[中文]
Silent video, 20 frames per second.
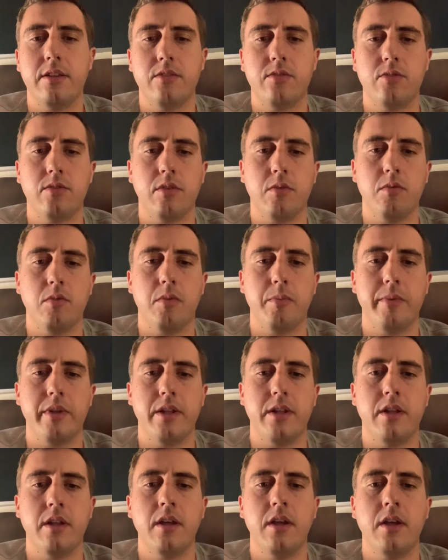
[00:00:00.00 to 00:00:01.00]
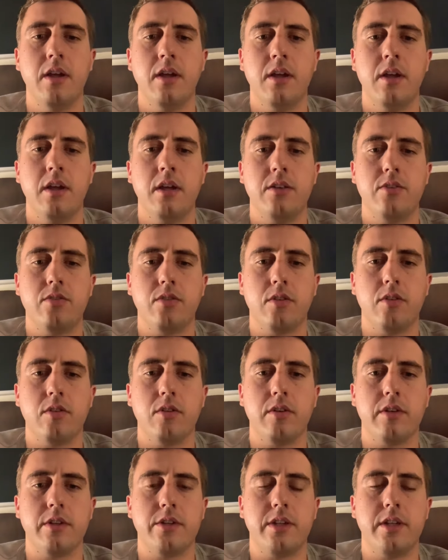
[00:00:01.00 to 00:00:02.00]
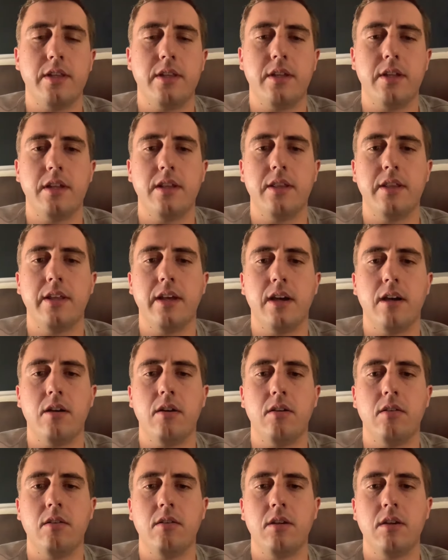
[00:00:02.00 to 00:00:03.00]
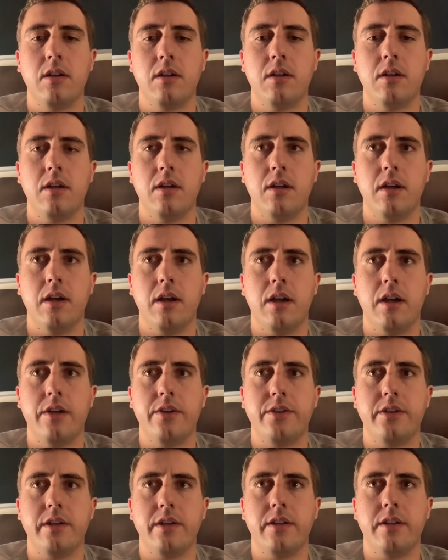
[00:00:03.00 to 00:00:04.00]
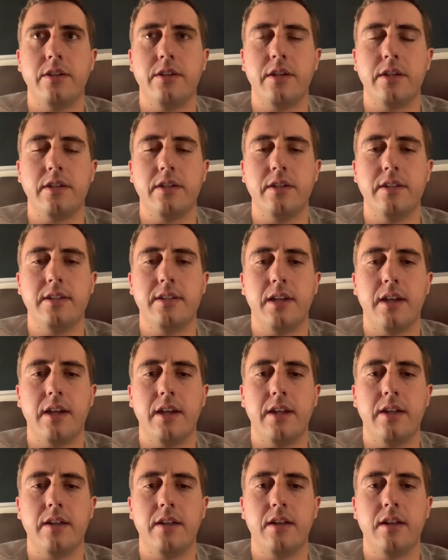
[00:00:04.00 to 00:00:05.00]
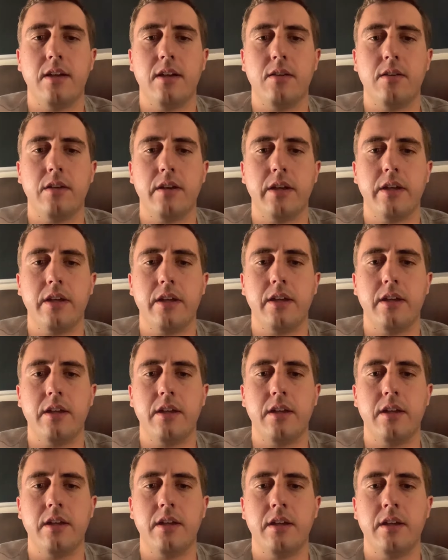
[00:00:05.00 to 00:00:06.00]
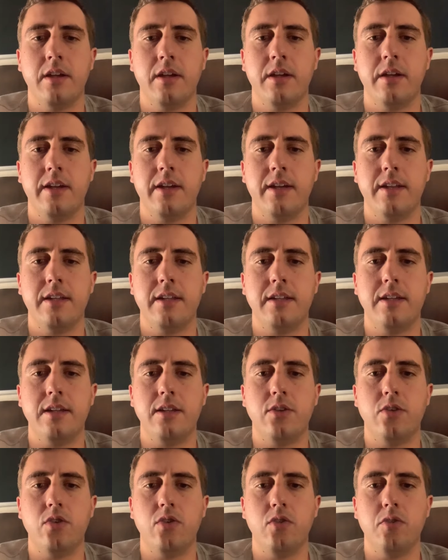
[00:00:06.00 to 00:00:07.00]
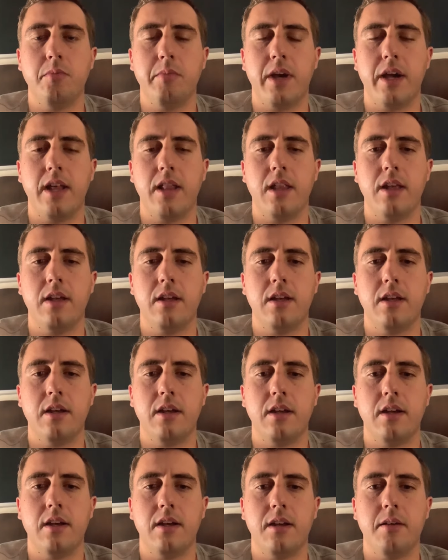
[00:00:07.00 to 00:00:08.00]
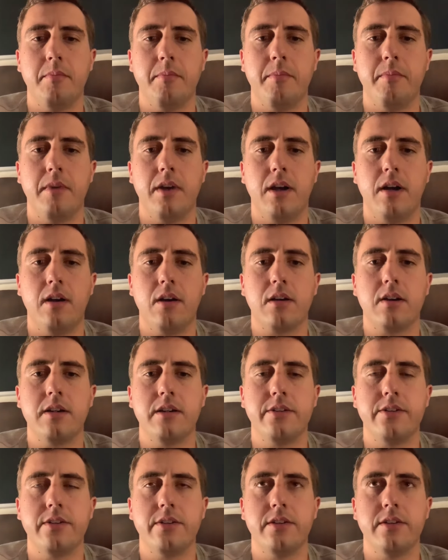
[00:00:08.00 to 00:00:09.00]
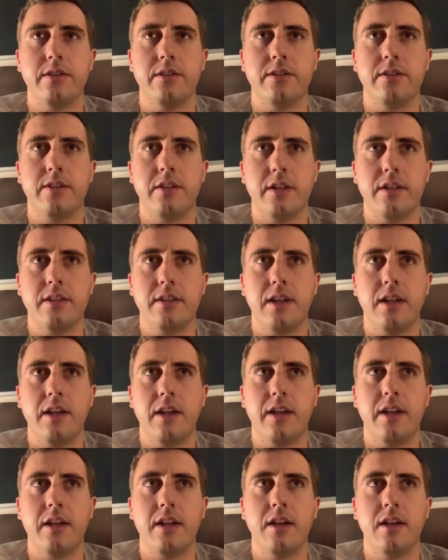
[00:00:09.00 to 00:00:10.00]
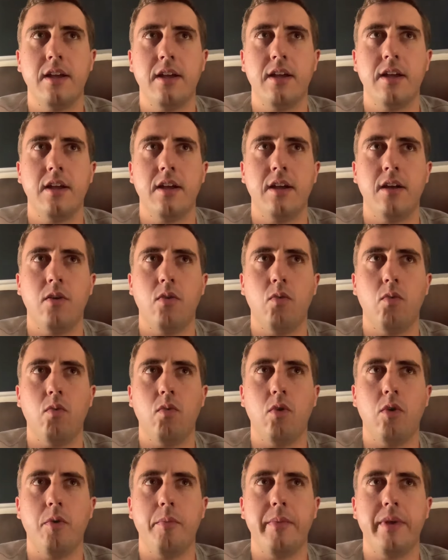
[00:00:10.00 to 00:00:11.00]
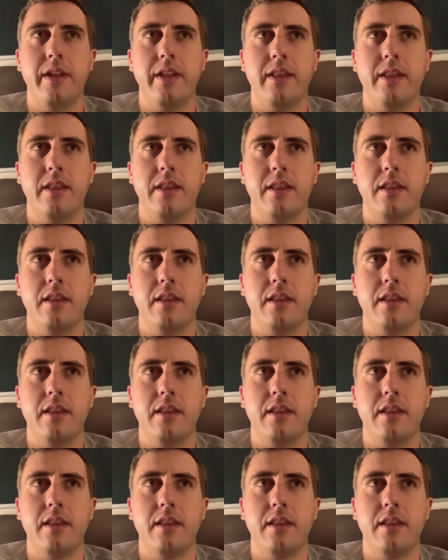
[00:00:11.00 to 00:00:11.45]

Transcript: 所以我们从今天到啊星星期三会继续卖了，啊，好，可是现在我们